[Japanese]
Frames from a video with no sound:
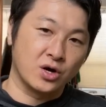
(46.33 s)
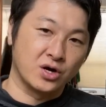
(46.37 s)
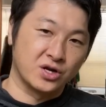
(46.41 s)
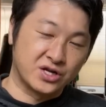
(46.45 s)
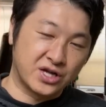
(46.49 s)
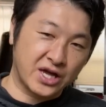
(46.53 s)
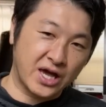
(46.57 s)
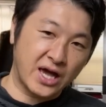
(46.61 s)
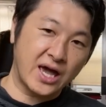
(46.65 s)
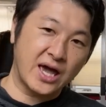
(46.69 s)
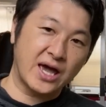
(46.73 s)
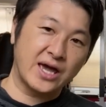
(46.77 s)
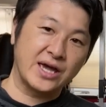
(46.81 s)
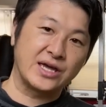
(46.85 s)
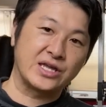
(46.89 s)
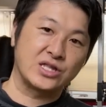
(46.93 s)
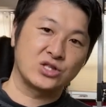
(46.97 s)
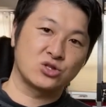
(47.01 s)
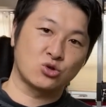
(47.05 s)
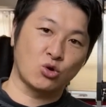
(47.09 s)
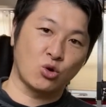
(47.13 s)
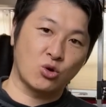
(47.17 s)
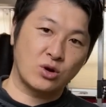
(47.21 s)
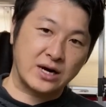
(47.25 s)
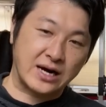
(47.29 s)
原因
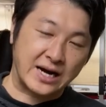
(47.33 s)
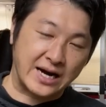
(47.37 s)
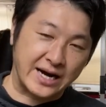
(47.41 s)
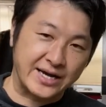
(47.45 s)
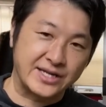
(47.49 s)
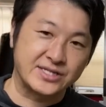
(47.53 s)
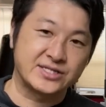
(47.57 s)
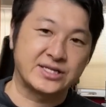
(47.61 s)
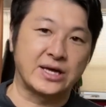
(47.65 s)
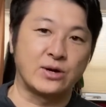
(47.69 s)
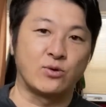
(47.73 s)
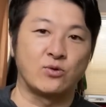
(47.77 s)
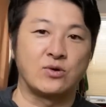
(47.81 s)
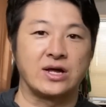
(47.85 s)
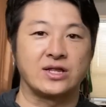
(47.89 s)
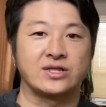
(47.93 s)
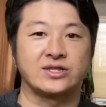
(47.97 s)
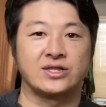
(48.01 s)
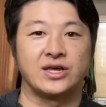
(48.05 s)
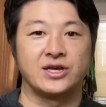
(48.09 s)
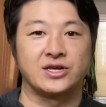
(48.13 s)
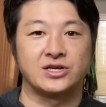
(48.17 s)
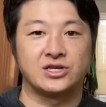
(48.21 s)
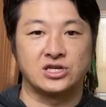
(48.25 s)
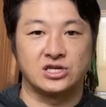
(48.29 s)
と改善をやっ
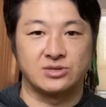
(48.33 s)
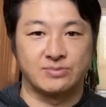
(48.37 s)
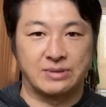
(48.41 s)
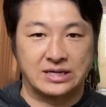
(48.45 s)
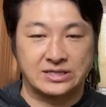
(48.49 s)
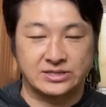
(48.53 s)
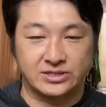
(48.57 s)
ていきま